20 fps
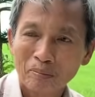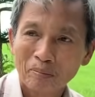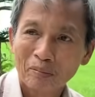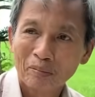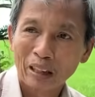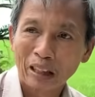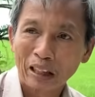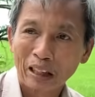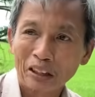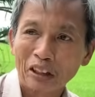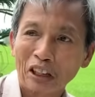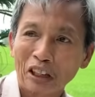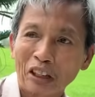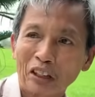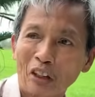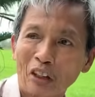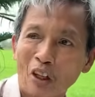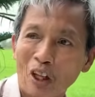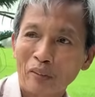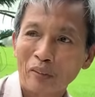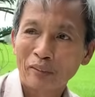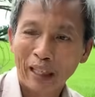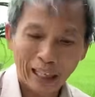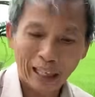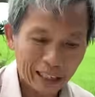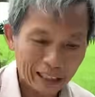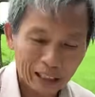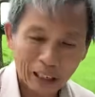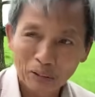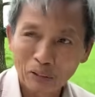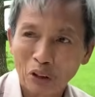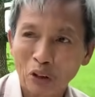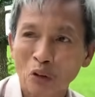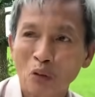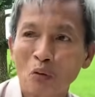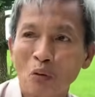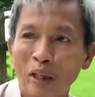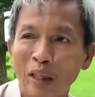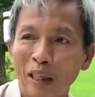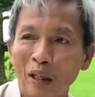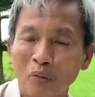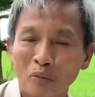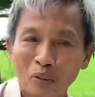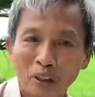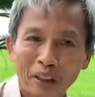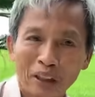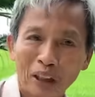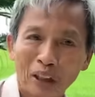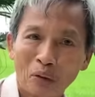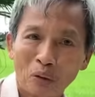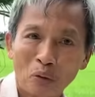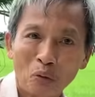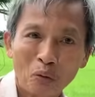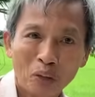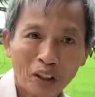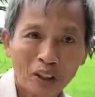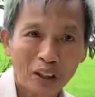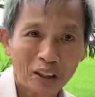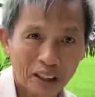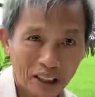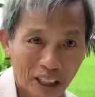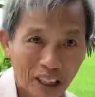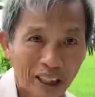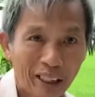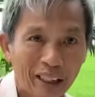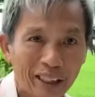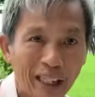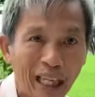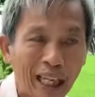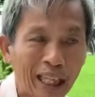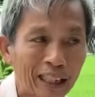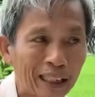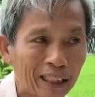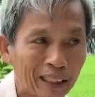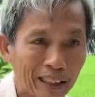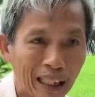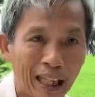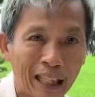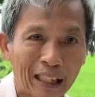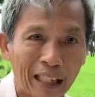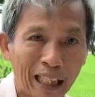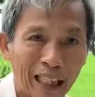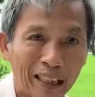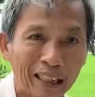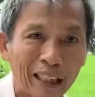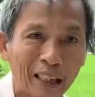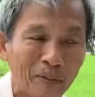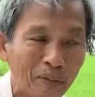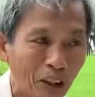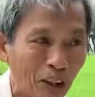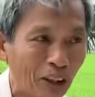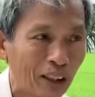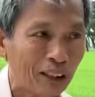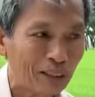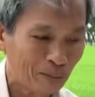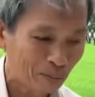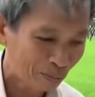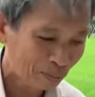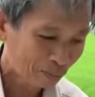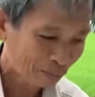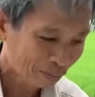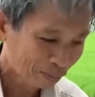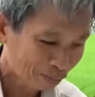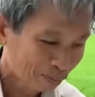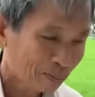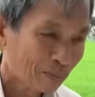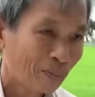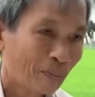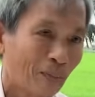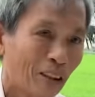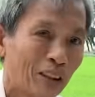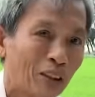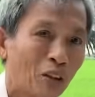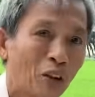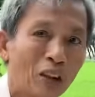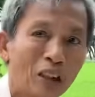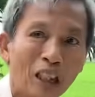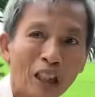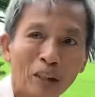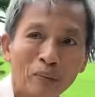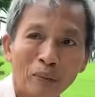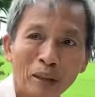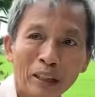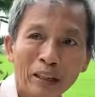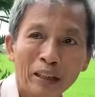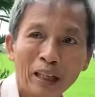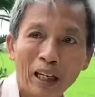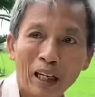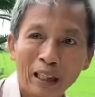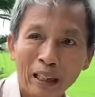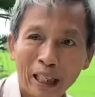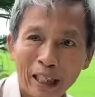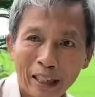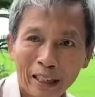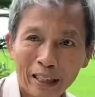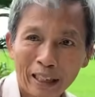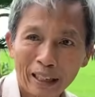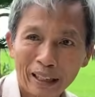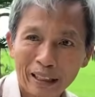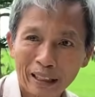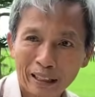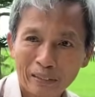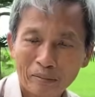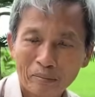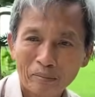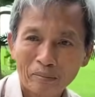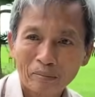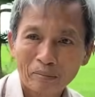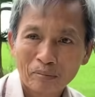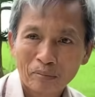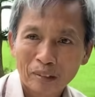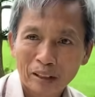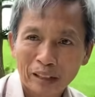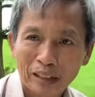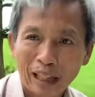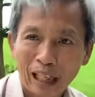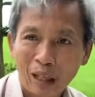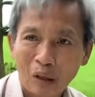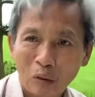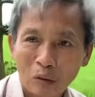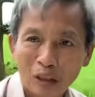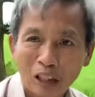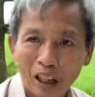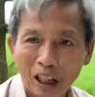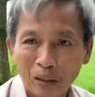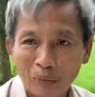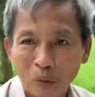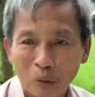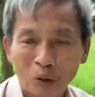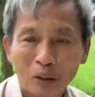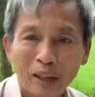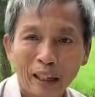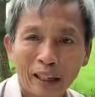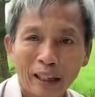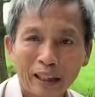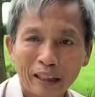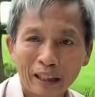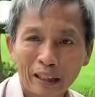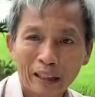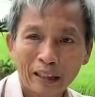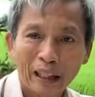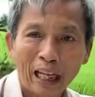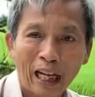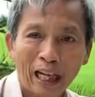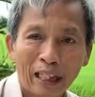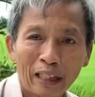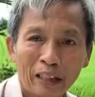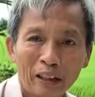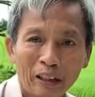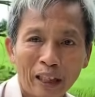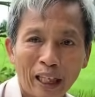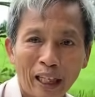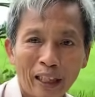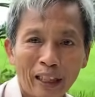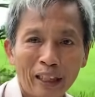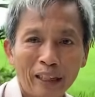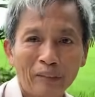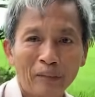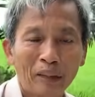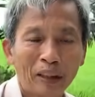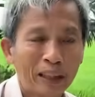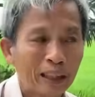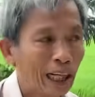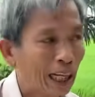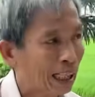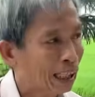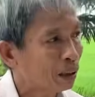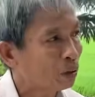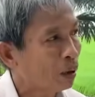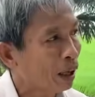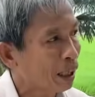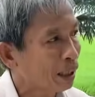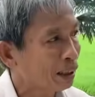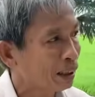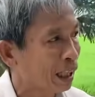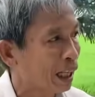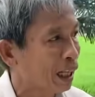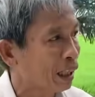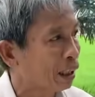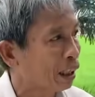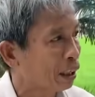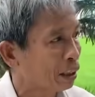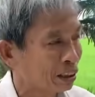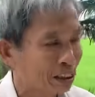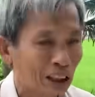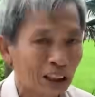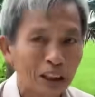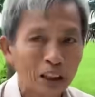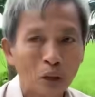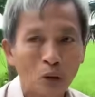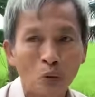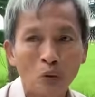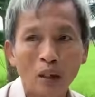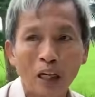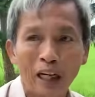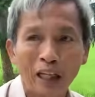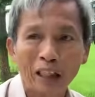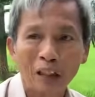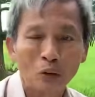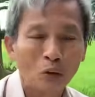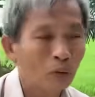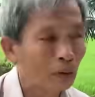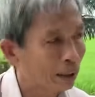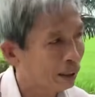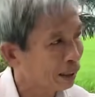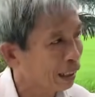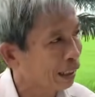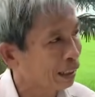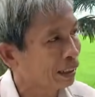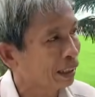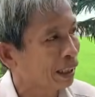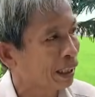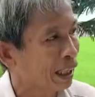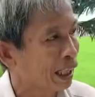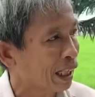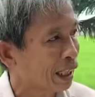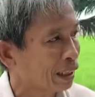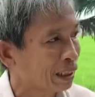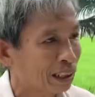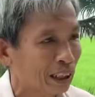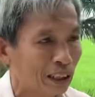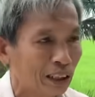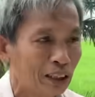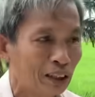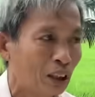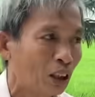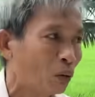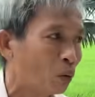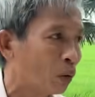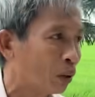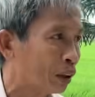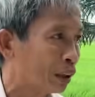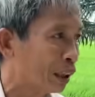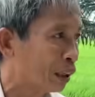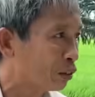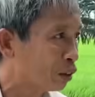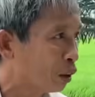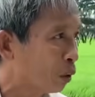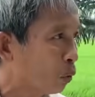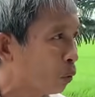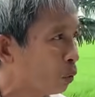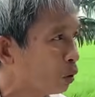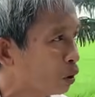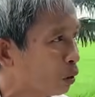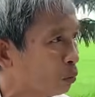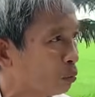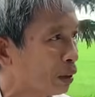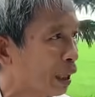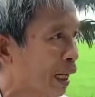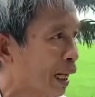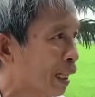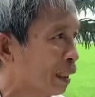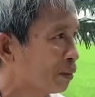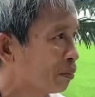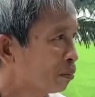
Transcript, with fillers: thì cái chuyện đó mà ai tìm hiểu khoa học thì hiểu nó sẽ cặn cặn kẽ thêm nữa nó cho nên bây giờ đây đó vào cái thời buổi này thì đại khái mình khái quát ra lại sự cứu đời của Phật thầy Thế An với Đức Huỳnh giáo chủ của chúng ta